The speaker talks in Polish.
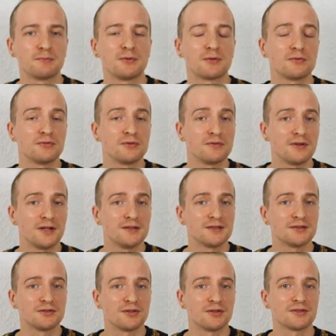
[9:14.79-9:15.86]

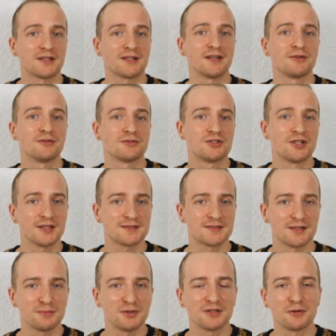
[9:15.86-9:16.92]
porównywalny do takiego
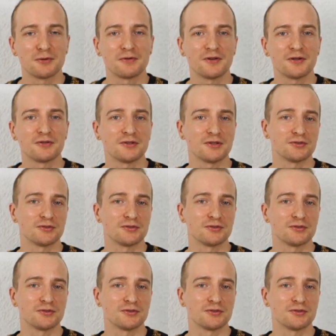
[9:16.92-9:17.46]
ciasta migdałowego,